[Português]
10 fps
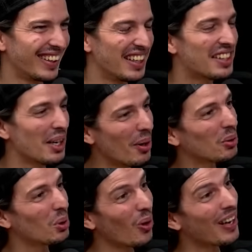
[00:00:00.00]
Então eu
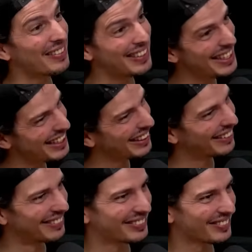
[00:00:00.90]
tô assim.
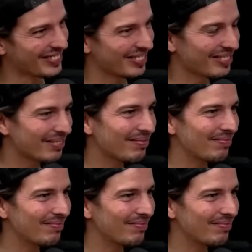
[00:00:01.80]
Sim.